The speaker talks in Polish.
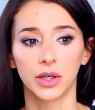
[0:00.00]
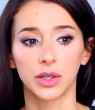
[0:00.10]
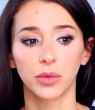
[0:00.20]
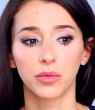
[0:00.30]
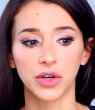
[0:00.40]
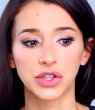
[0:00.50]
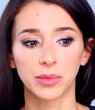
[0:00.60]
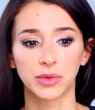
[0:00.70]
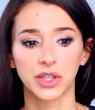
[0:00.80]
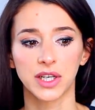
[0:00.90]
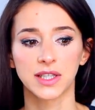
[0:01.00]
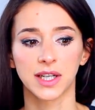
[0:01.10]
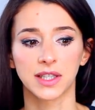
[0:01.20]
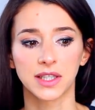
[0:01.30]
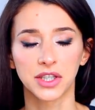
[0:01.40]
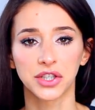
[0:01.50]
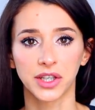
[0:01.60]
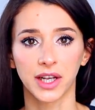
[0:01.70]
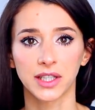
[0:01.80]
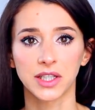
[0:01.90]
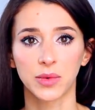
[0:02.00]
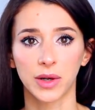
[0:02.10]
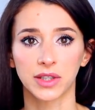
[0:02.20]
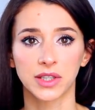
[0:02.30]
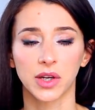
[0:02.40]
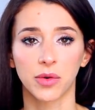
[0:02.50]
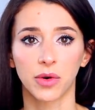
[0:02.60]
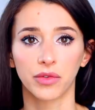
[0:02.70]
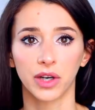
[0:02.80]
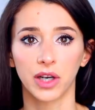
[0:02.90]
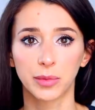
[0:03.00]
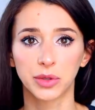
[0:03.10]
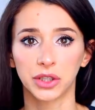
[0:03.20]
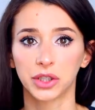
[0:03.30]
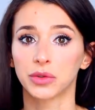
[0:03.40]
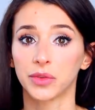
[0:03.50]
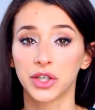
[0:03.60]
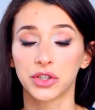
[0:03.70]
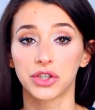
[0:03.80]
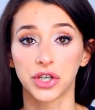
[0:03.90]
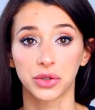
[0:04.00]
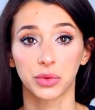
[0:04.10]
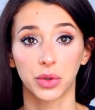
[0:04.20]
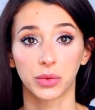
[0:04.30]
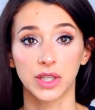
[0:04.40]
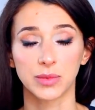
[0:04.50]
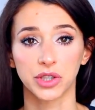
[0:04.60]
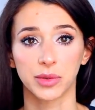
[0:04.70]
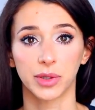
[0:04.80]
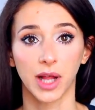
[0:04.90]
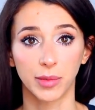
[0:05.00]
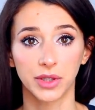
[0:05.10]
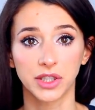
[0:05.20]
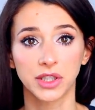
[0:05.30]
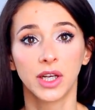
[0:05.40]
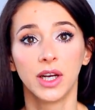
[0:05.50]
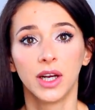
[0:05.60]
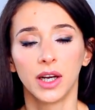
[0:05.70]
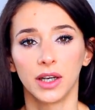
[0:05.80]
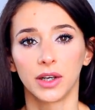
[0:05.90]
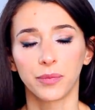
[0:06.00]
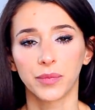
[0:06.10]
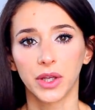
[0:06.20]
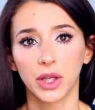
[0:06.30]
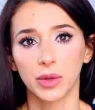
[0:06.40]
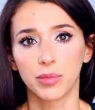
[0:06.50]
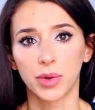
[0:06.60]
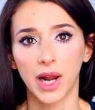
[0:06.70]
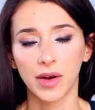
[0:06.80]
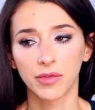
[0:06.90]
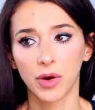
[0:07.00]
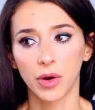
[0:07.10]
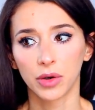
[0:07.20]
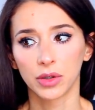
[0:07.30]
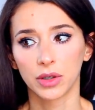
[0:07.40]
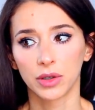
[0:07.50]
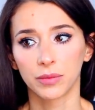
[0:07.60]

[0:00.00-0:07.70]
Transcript: E, uważam, że statystycznie składy są o wiele lepsze niż większość rzeczy, które u nas możemy nabyć. I prawo,